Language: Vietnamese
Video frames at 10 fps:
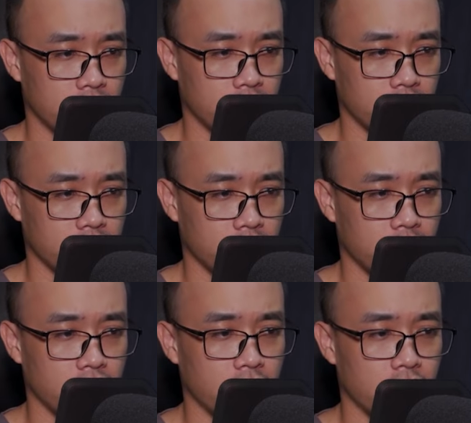trong tinh
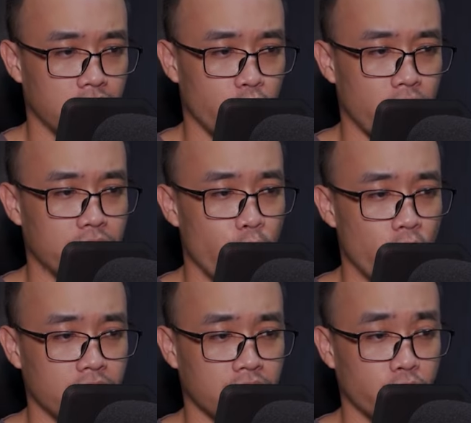không, nháy mắt
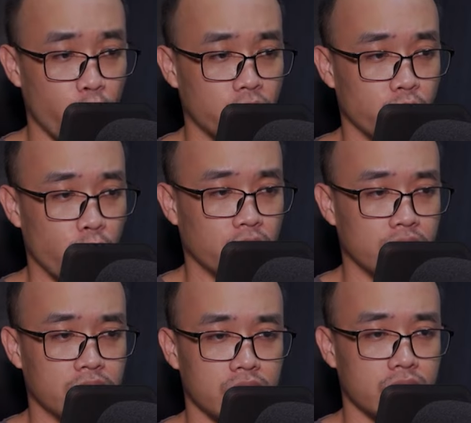liền điên cuồng
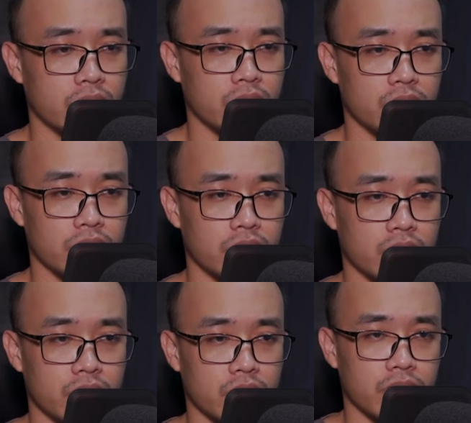ngưng tụ bên ngoài thân
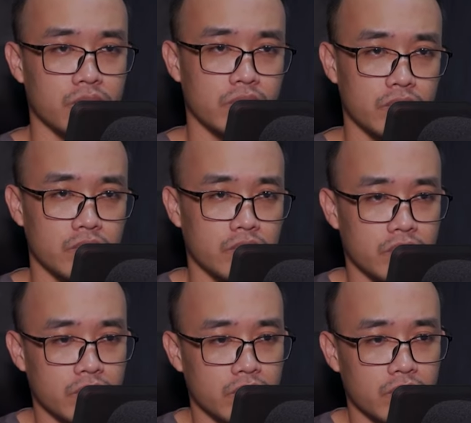thể của Vương Lâm.
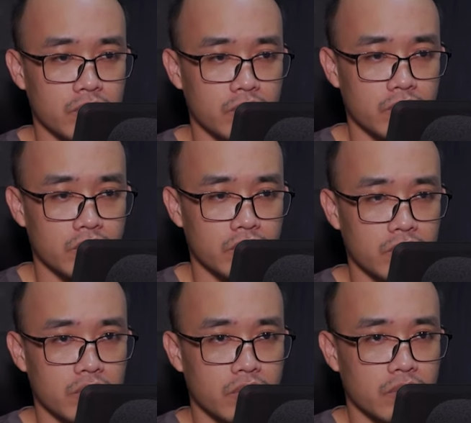
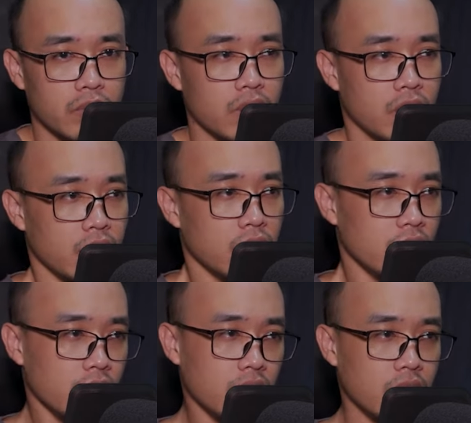Dưới ánh sáng chói
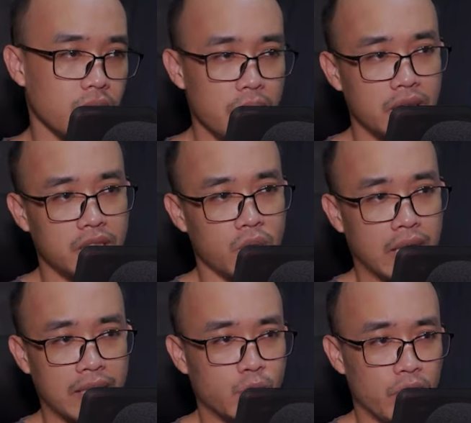lòa, một pho
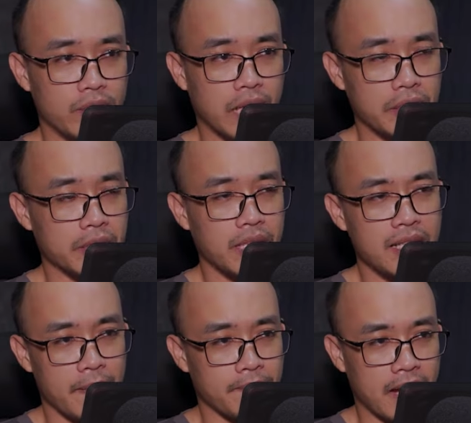tượng thật lớn biến
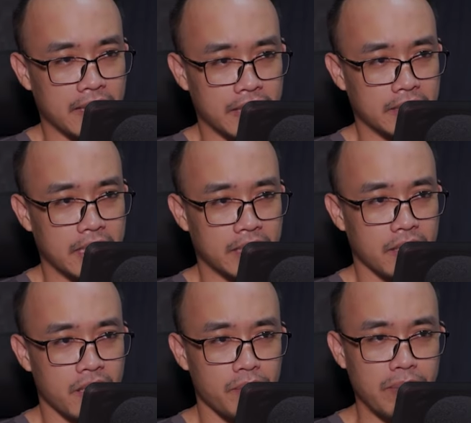ảo ra,
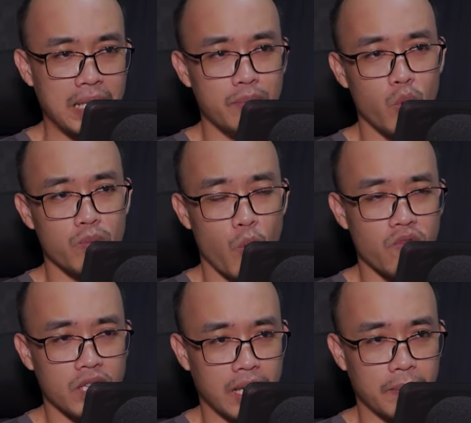trường kiếm màu đen
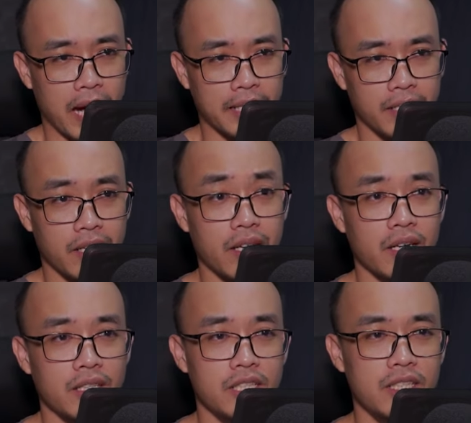tới gần, âm
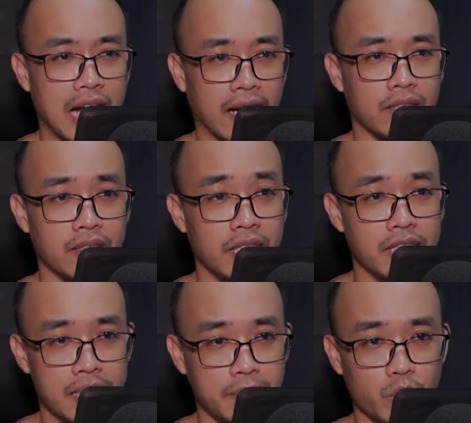âm đụng với pho tượng
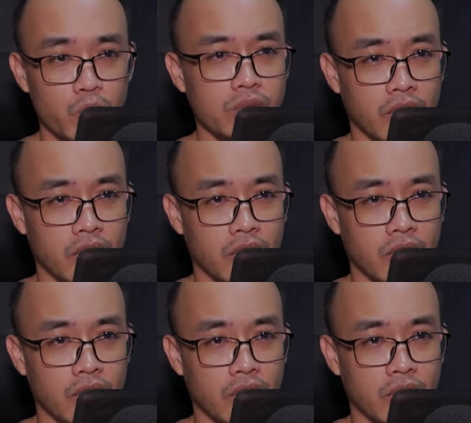ánh sáng.